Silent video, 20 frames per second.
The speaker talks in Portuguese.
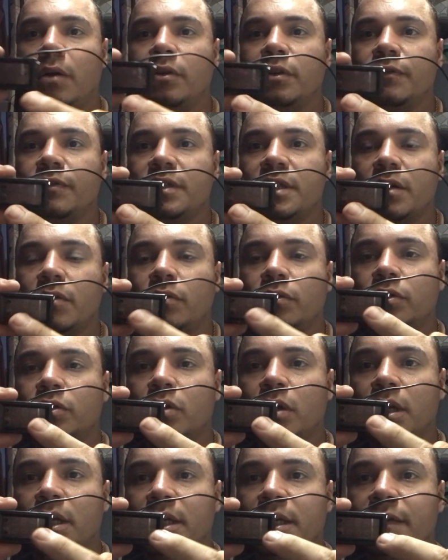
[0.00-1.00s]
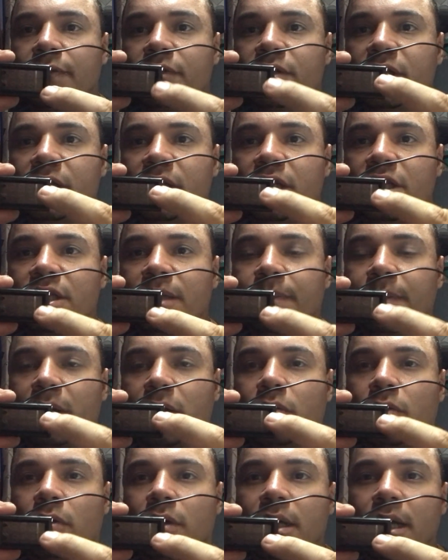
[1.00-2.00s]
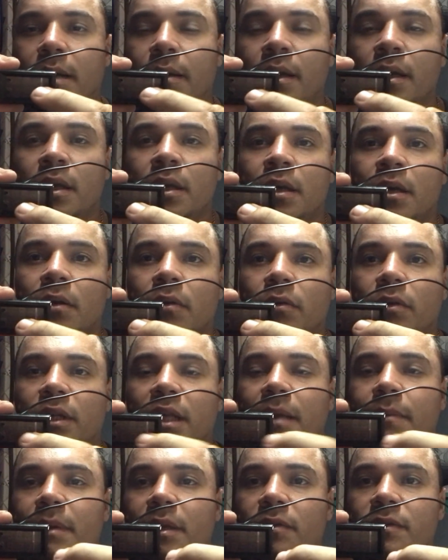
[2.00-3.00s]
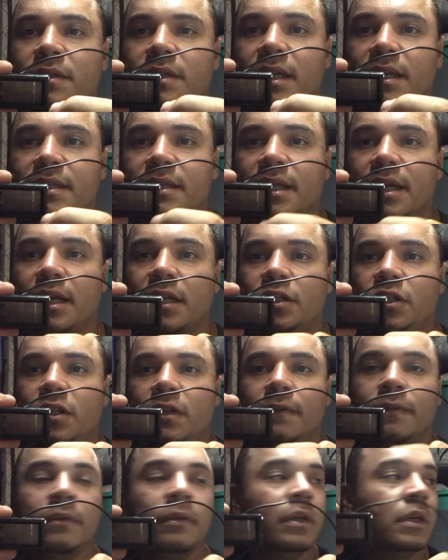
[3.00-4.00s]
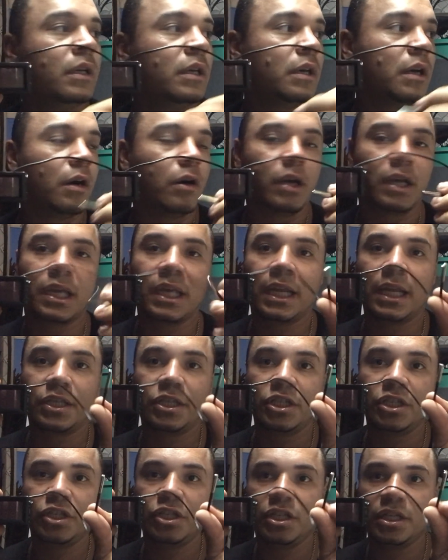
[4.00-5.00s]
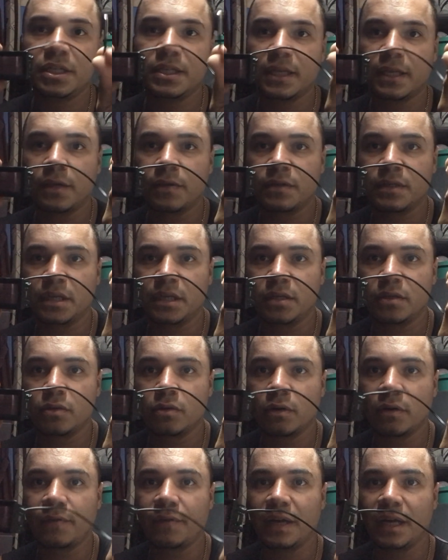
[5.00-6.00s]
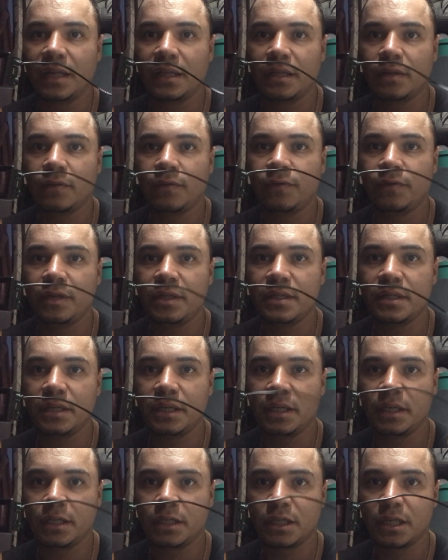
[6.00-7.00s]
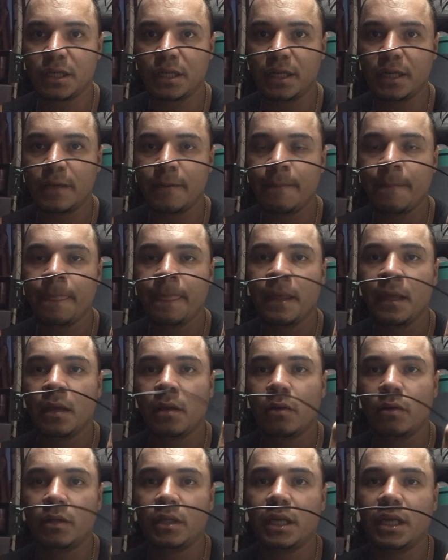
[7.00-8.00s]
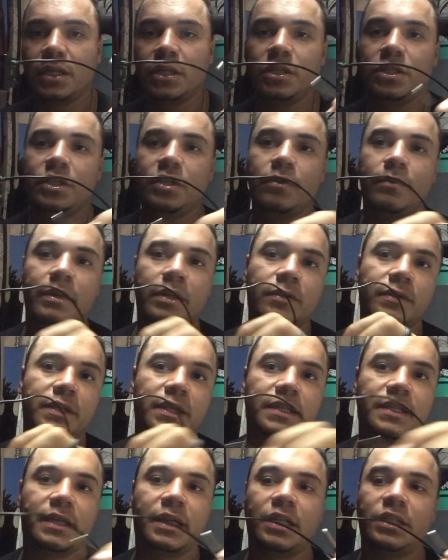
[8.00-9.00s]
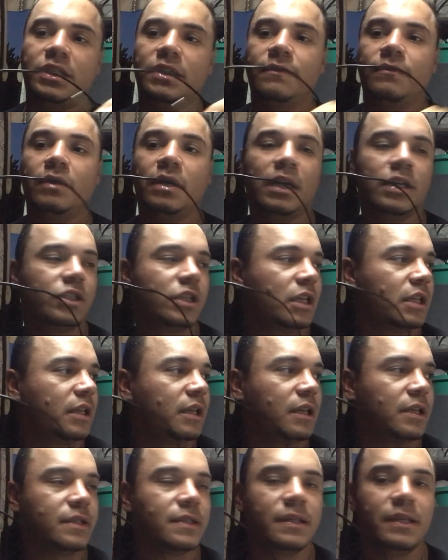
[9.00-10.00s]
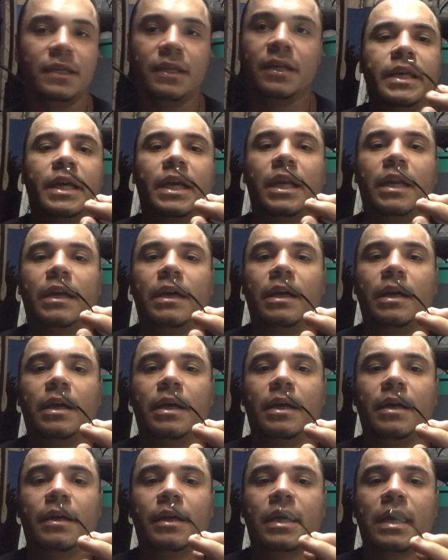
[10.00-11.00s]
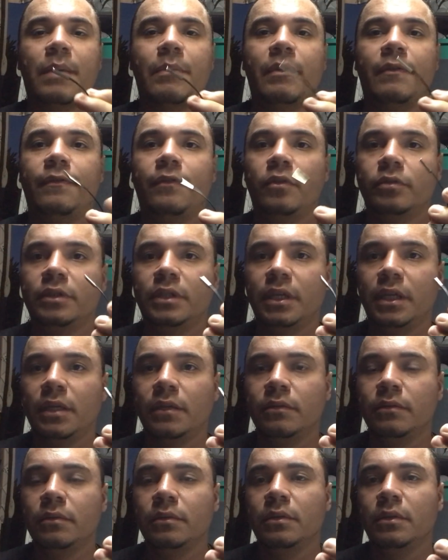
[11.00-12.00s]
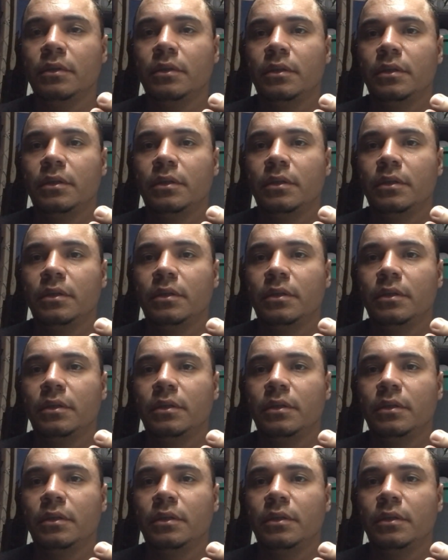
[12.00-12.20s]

onde você controla. Aqui você deixa para colocar quando é menos 6 negativo, a hora que ela atingir, que isso aqui é o sensor que vai lá dentro do freezer, dentro da geladeira, quando ela atingir o menos 6 negativo, a geladeira desliga. Aí ela acaba voltando